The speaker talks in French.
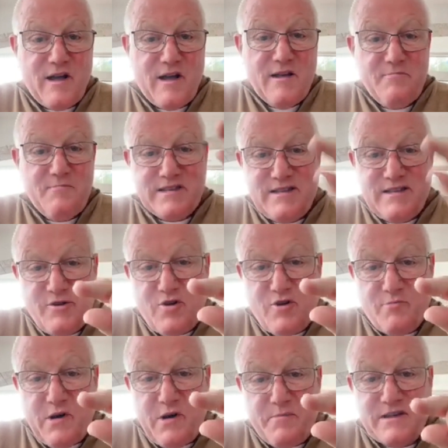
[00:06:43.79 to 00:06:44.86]
Ben, bah, si le
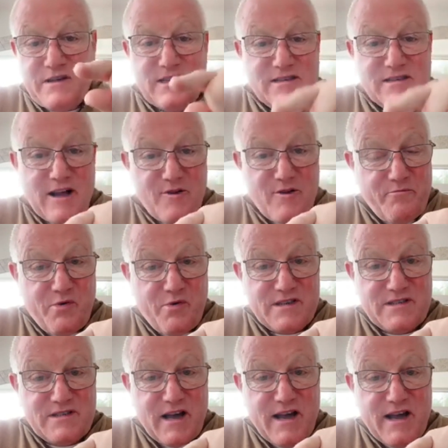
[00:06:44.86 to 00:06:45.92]
combat pas, ça sera comme pour
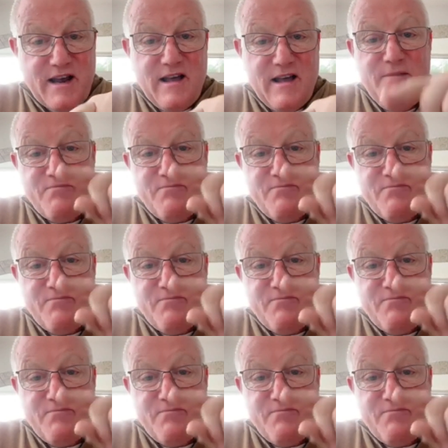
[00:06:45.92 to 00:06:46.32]
Israël,